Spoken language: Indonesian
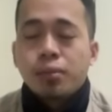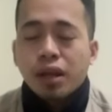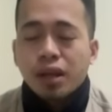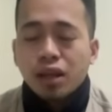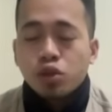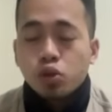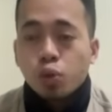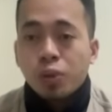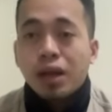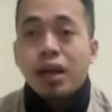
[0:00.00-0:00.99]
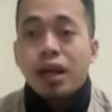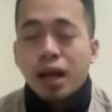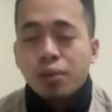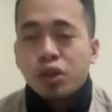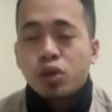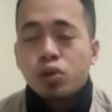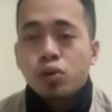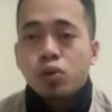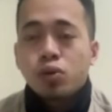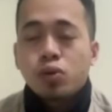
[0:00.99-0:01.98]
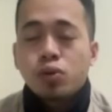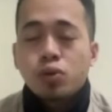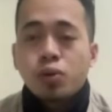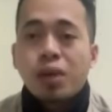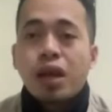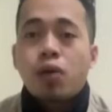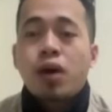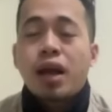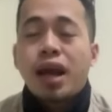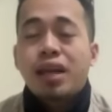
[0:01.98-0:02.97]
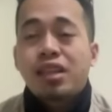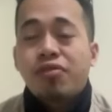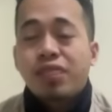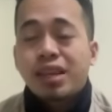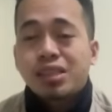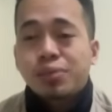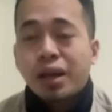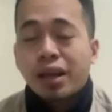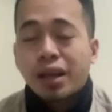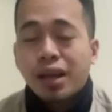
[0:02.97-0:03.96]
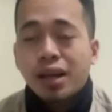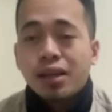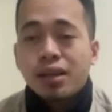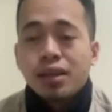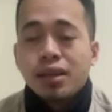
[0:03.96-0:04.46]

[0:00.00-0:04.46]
mereka cukup lega begitu untuk melakukan aktivitas mereka